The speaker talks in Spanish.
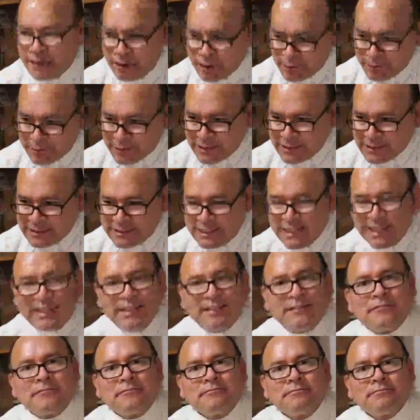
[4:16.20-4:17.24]
el hombre
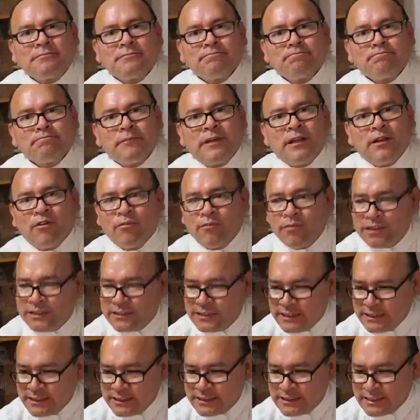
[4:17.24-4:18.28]
entero, el
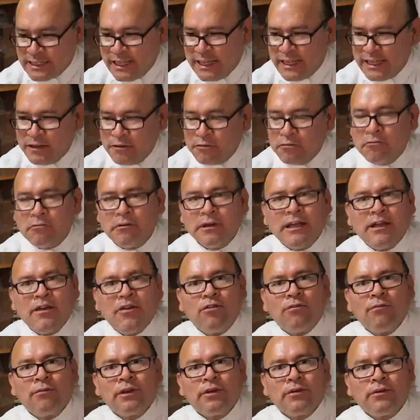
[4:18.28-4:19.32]
hombre sincero,
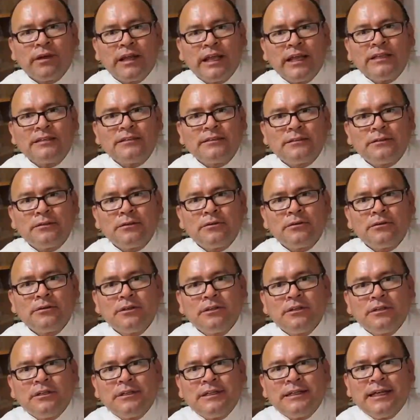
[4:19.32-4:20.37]
el hombre
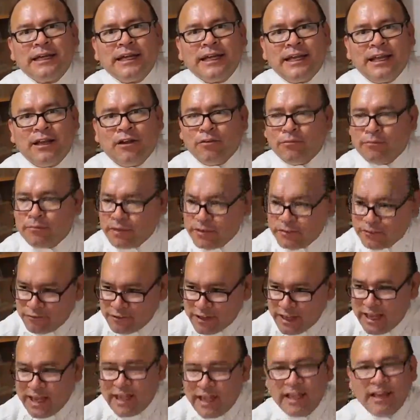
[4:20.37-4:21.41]
honesto, el hombre
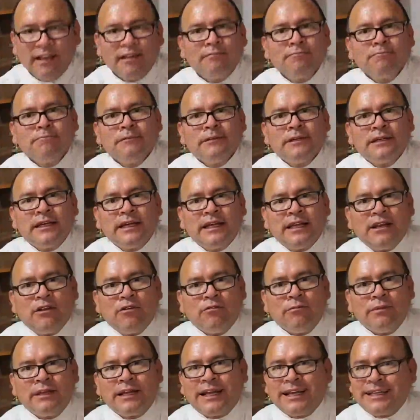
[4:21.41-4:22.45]
fiel,
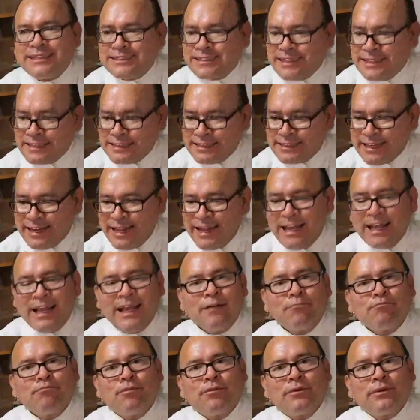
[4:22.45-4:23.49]
el hombre que se
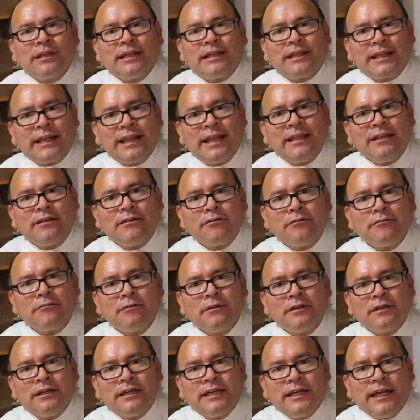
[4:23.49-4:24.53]
entrega por el
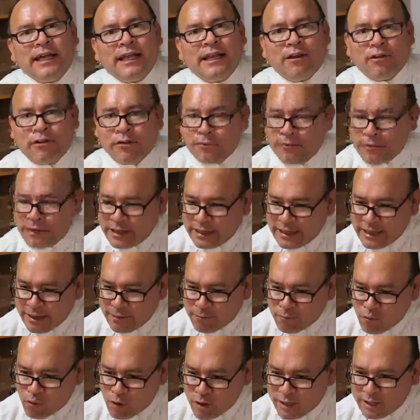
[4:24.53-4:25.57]
reino, el hombre
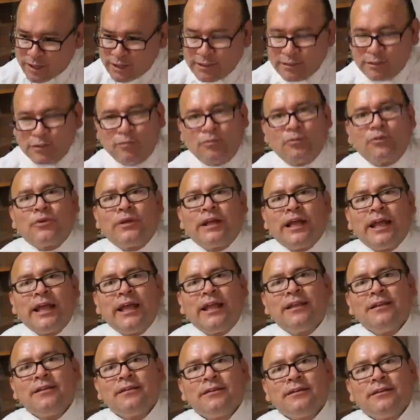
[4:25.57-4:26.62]
que ha muerto por
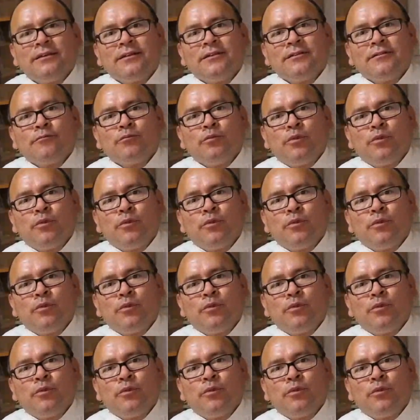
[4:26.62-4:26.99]
él,